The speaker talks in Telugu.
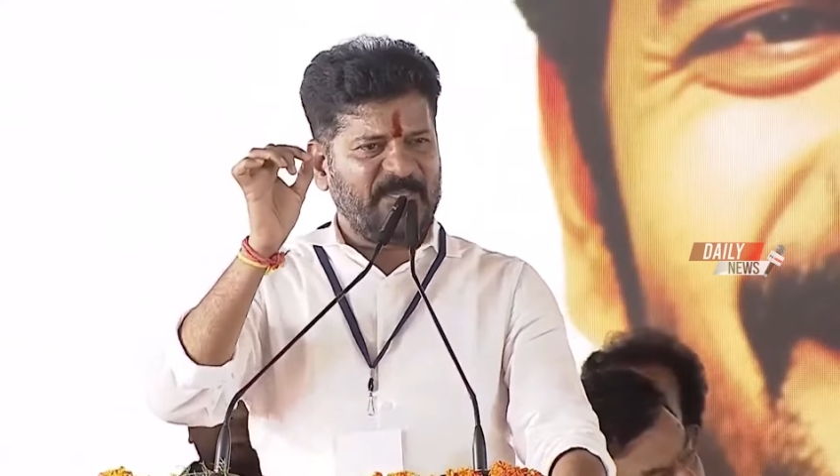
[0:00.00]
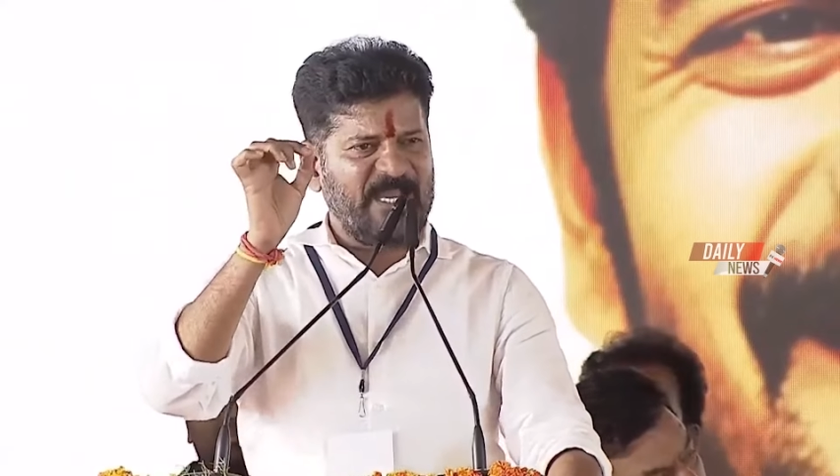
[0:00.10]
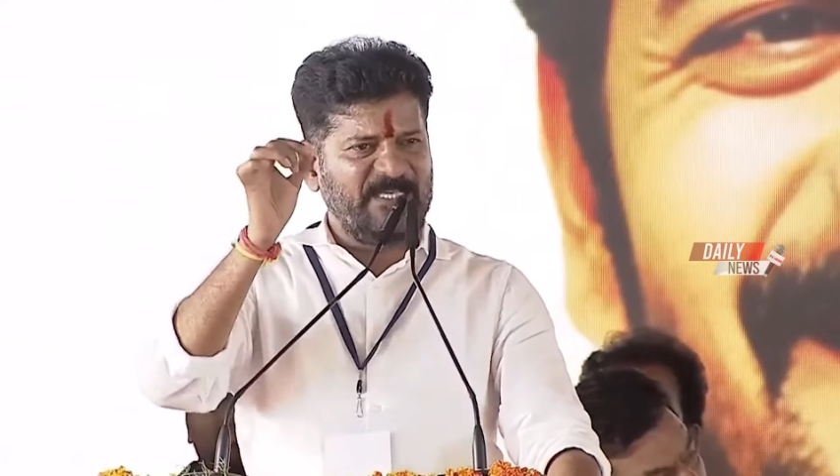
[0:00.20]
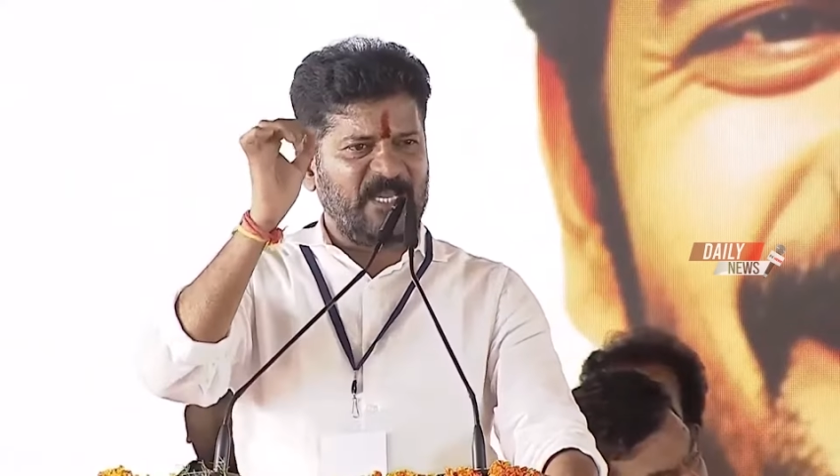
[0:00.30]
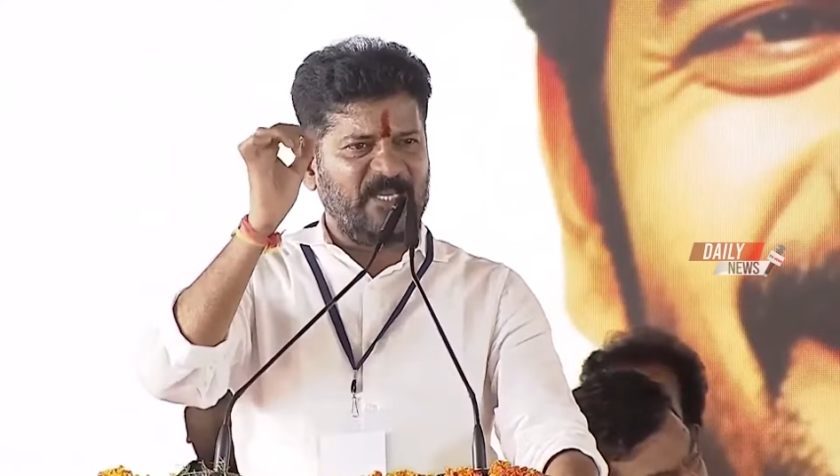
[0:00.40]
ఎనిమిది
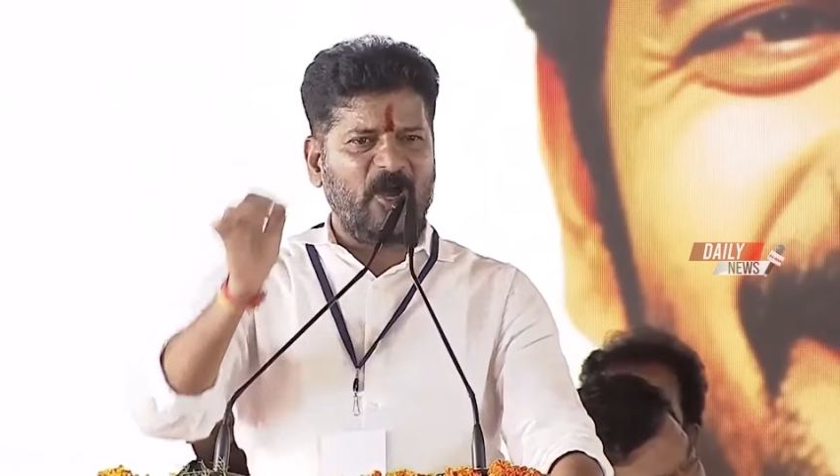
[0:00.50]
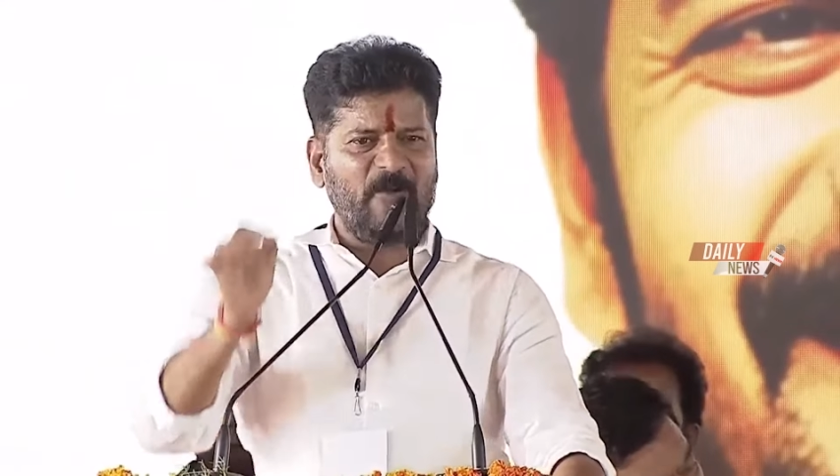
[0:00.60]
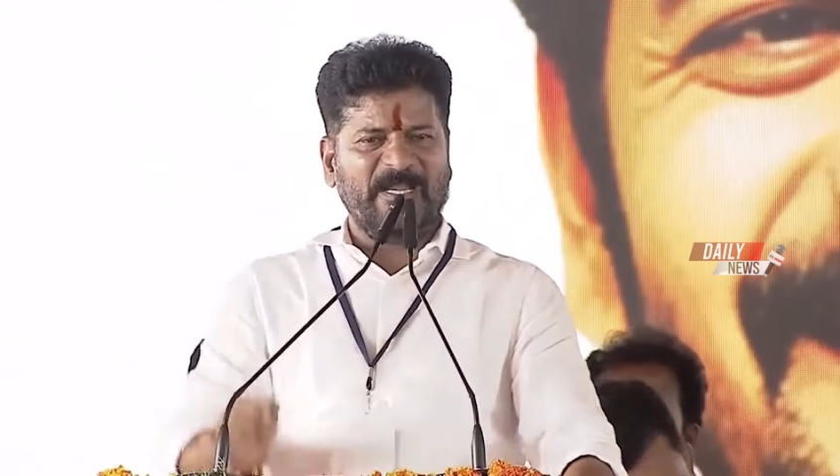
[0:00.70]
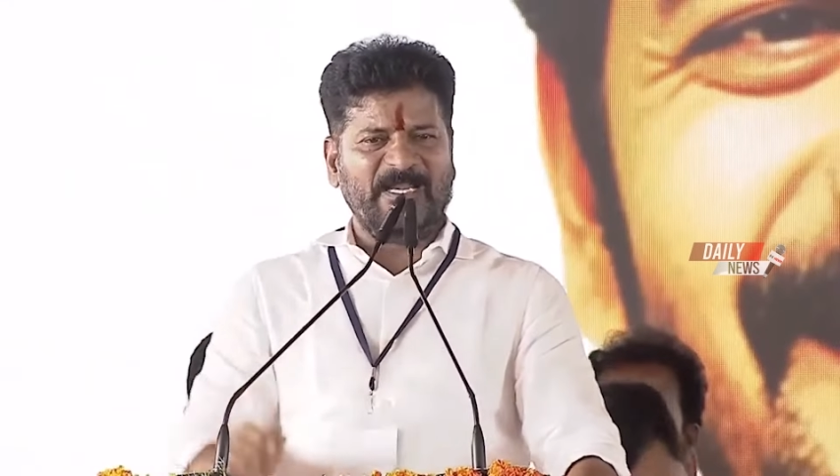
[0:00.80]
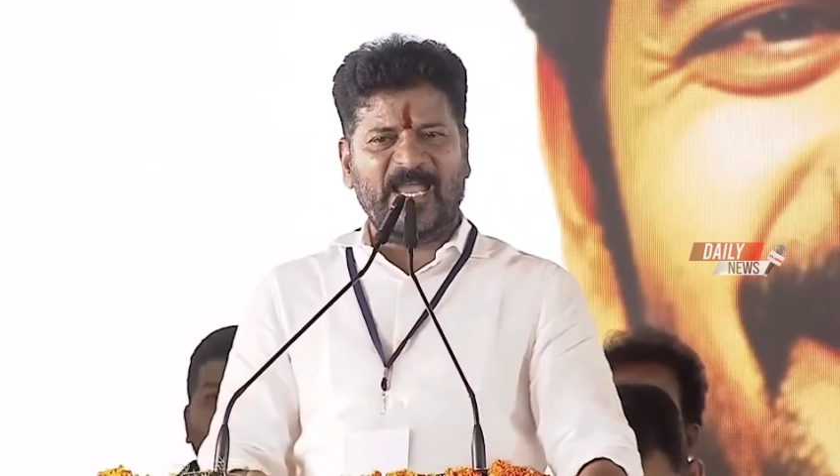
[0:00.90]
గంటల
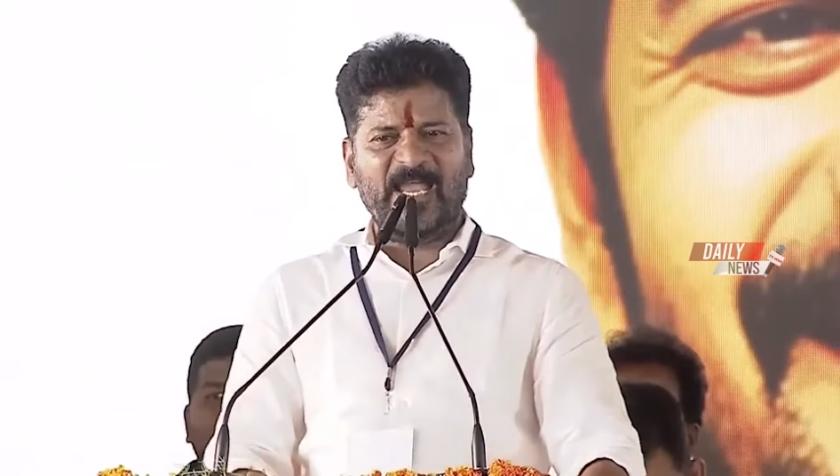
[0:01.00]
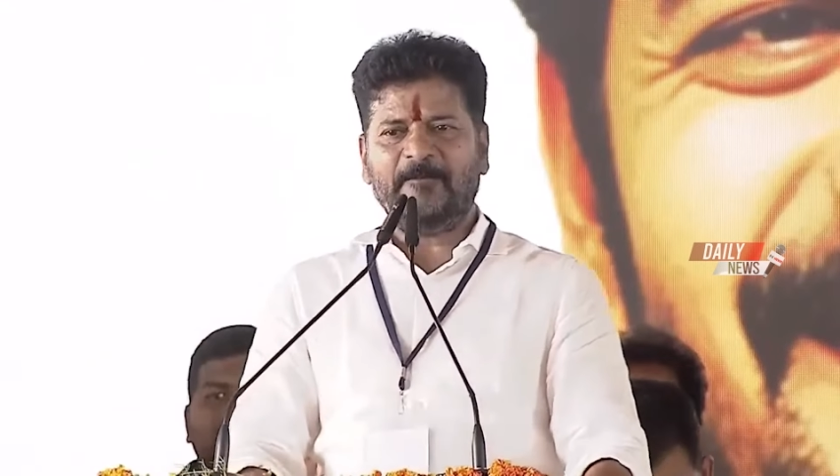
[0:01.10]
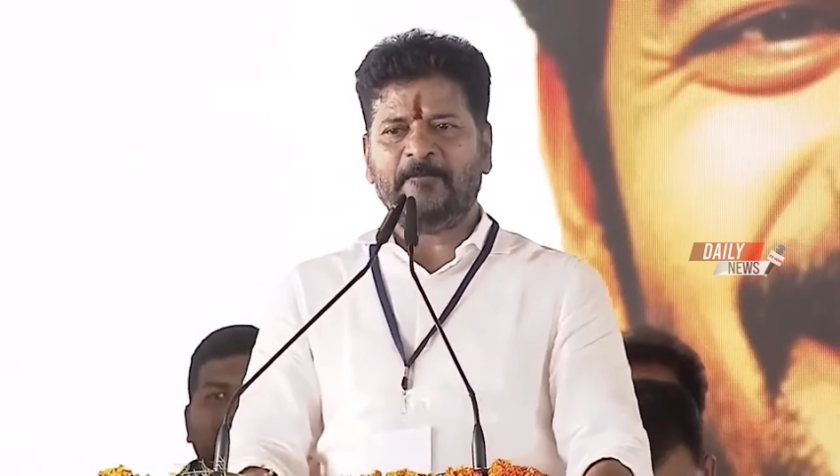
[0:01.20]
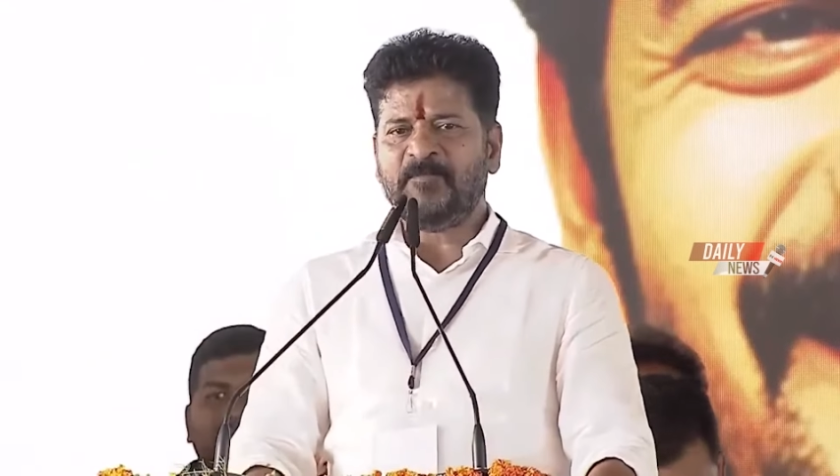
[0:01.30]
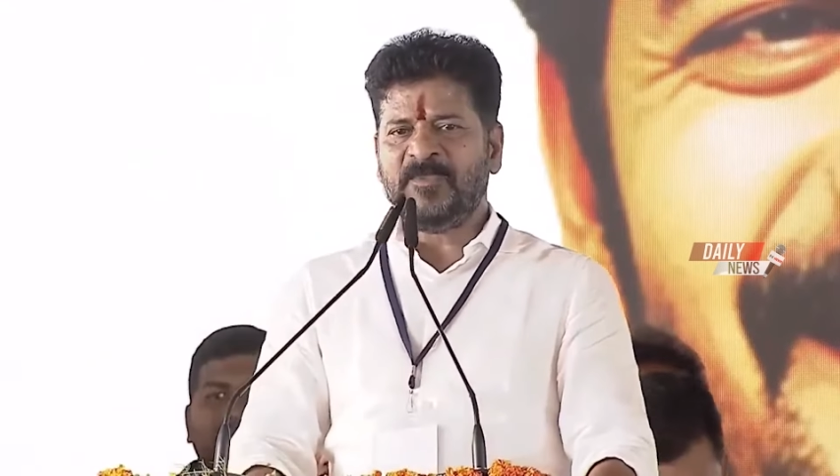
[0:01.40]
లోపలే
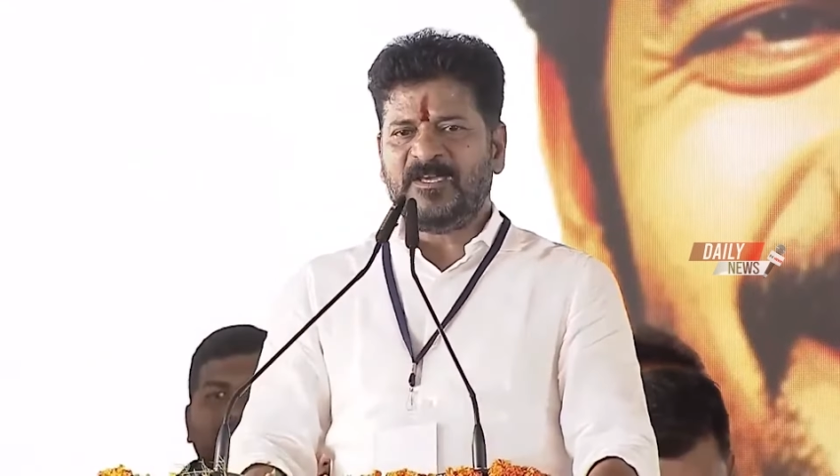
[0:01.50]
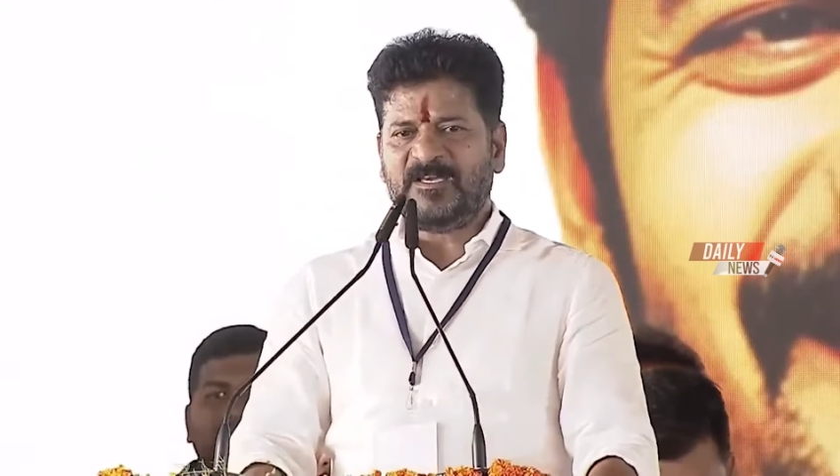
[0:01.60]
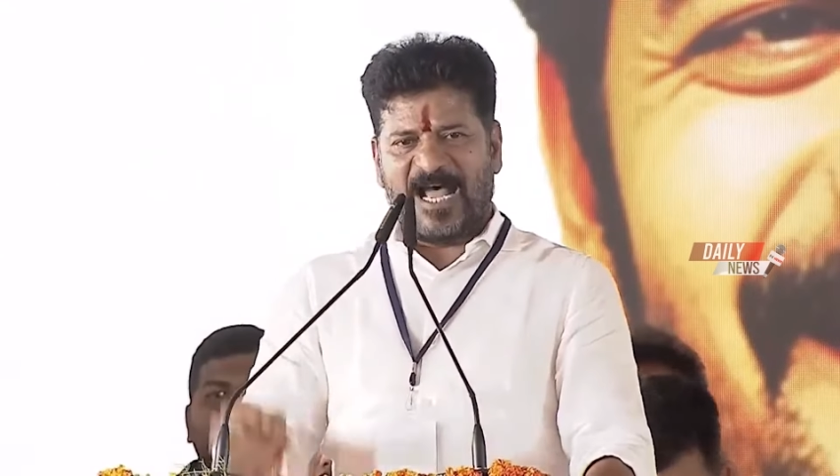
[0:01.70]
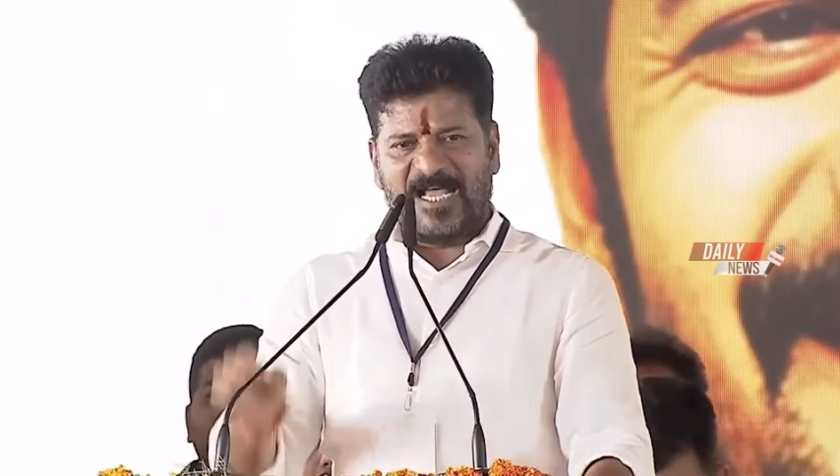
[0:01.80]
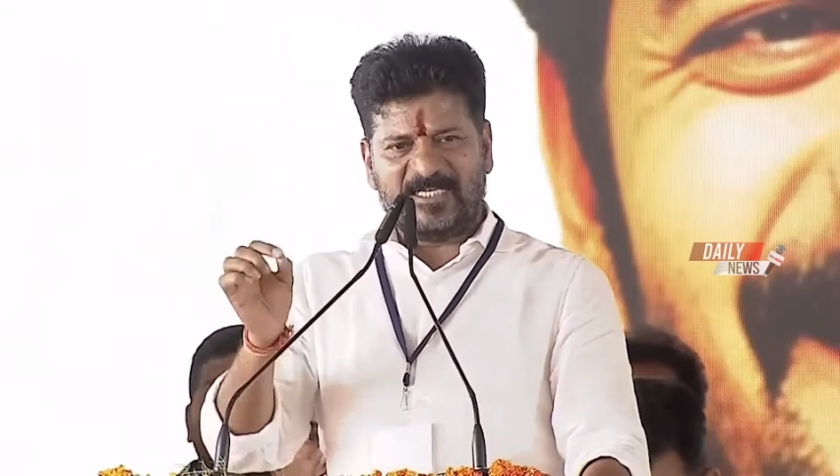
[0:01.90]

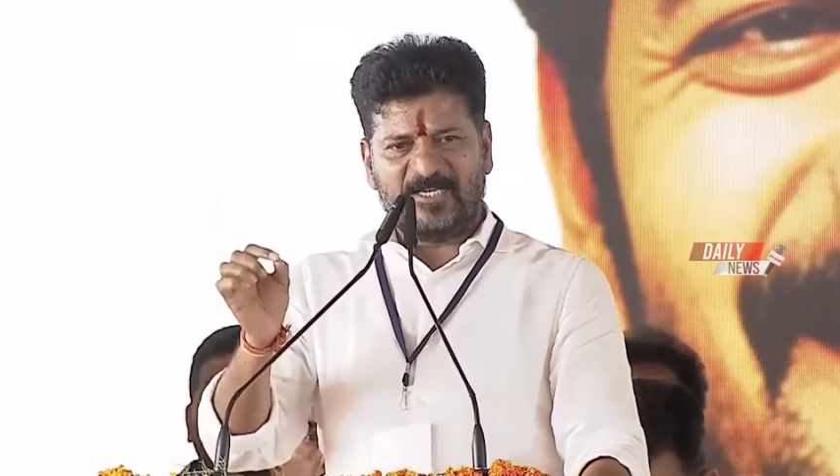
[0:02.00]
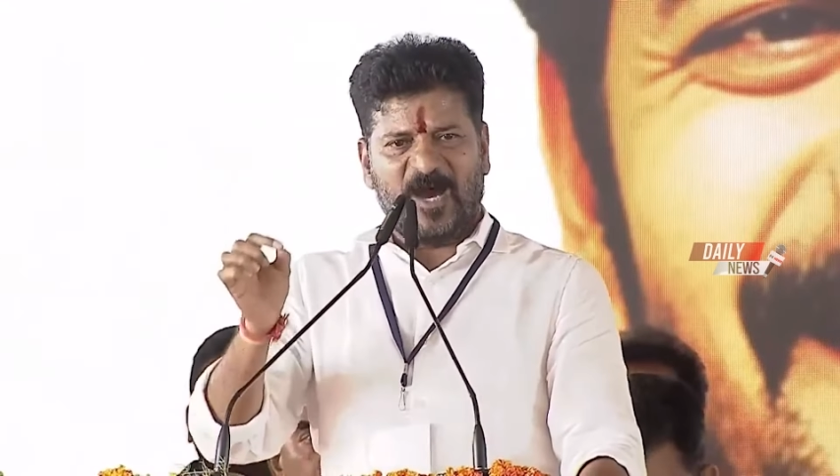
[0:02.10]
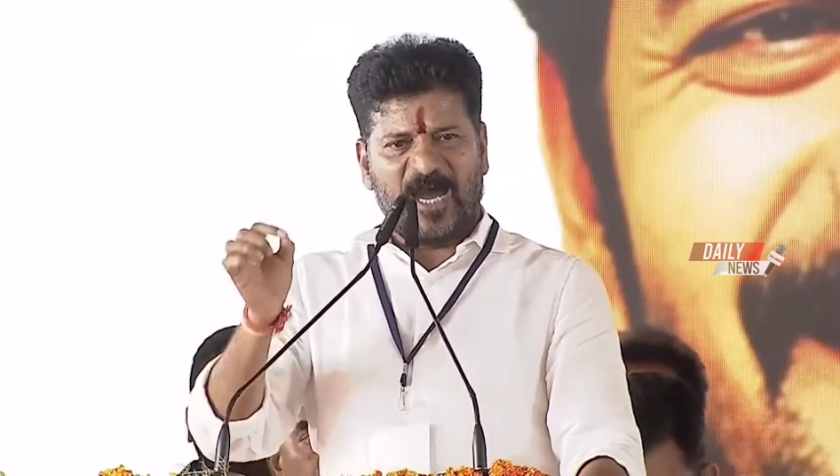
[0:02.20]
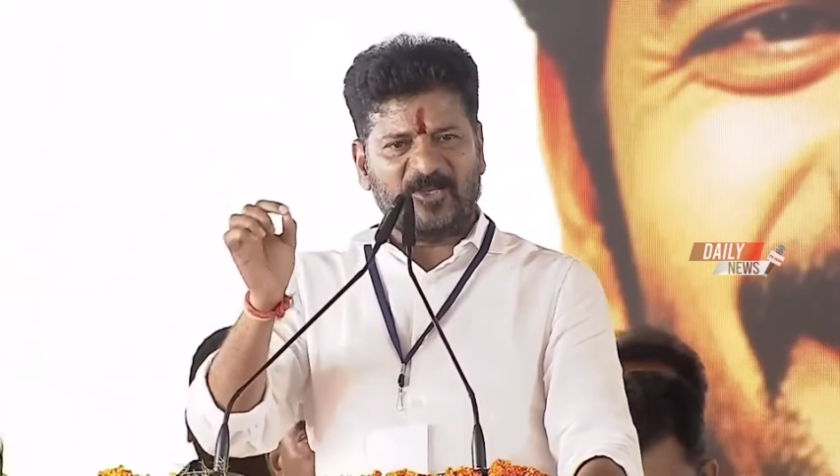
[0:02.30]
రాజీవ్